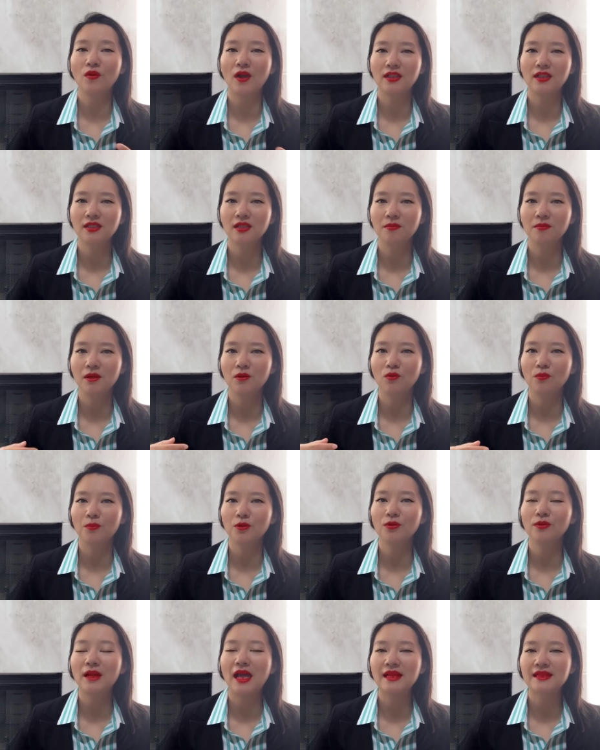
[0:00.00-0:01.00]
房里面我
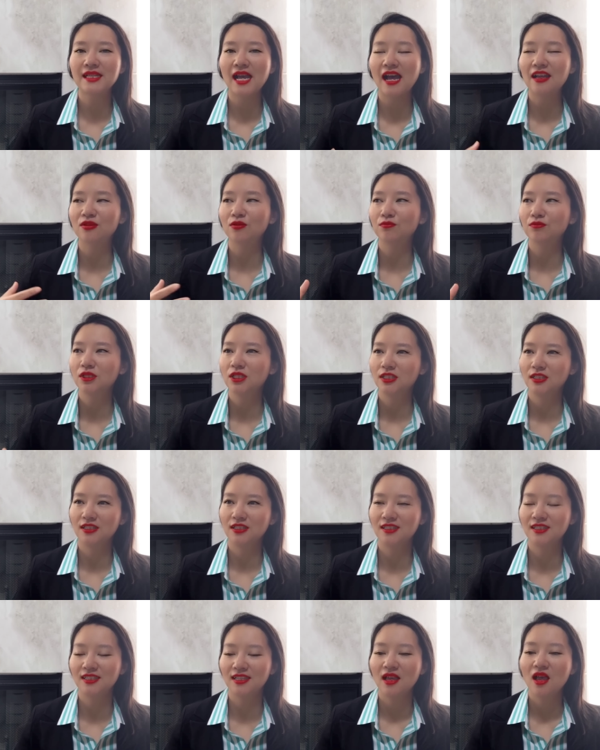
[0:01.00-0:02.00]
们用来擦东西的
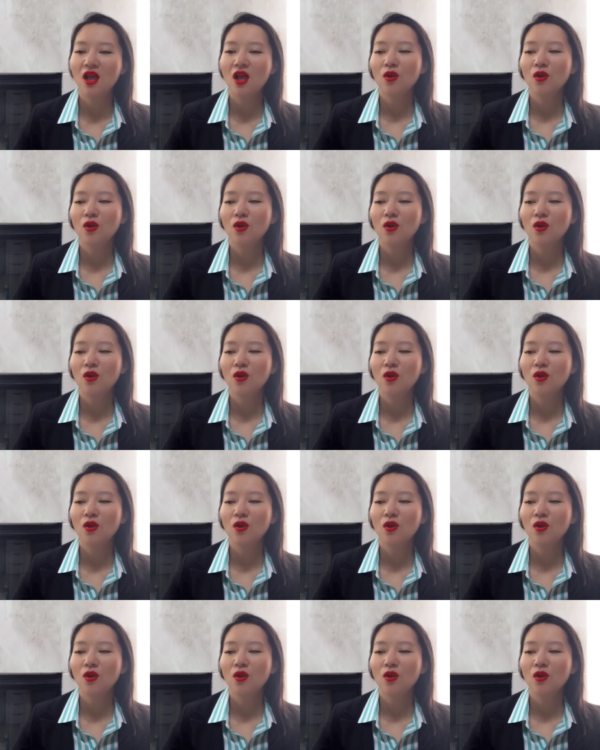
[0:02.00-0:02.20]
纸，